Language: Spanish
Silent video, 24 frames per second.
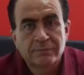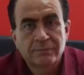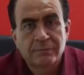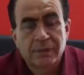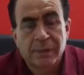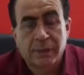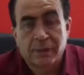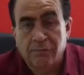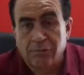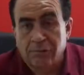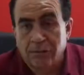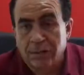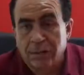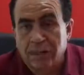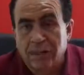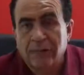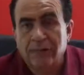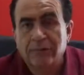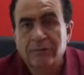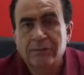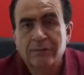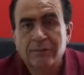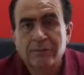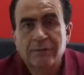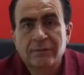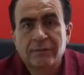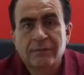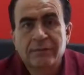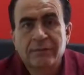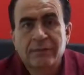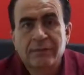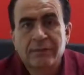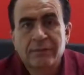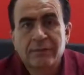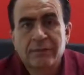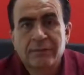y cuidado
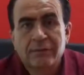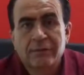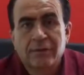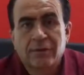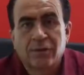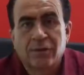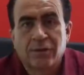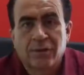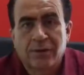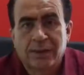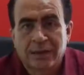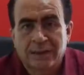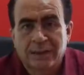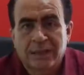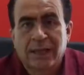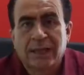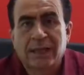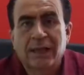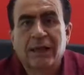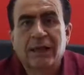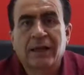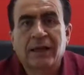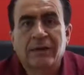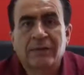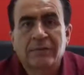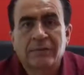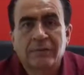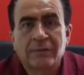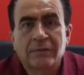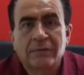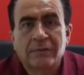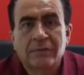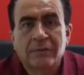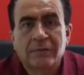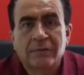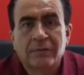con que tenga
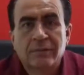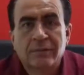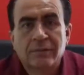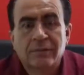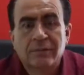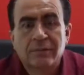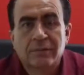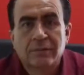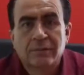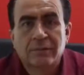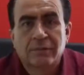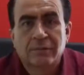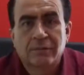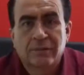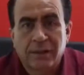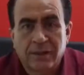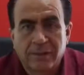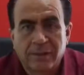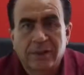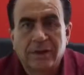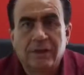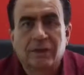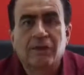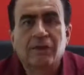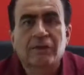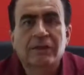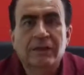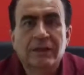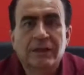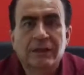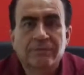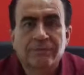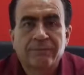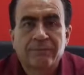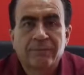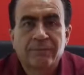una
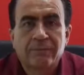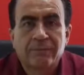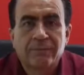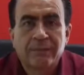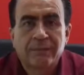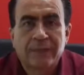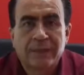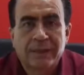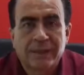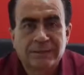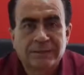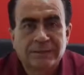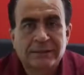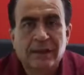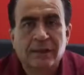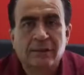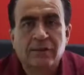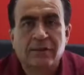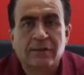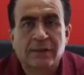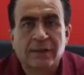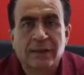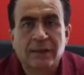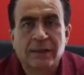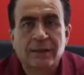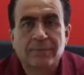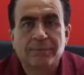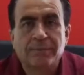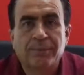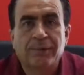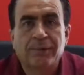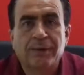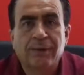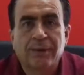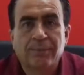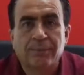derrota en esta jornada
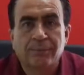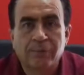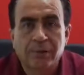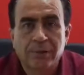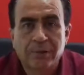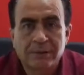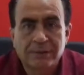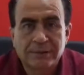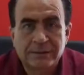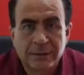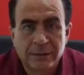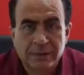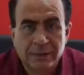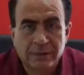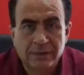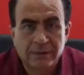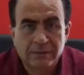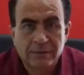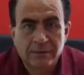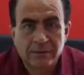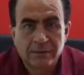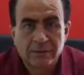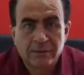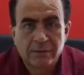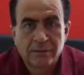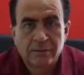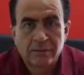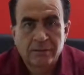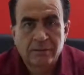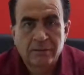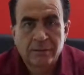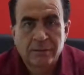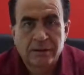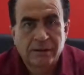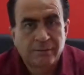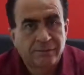porque puede ser
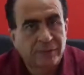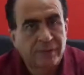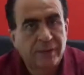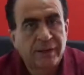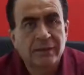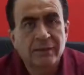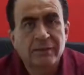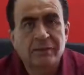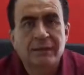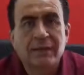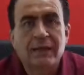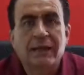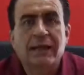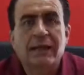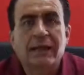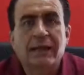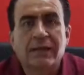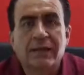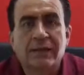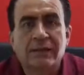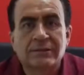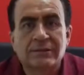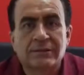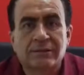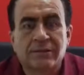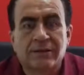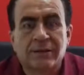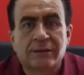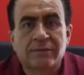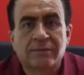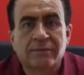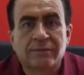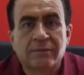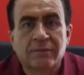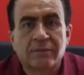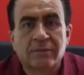el fin de la era Soria.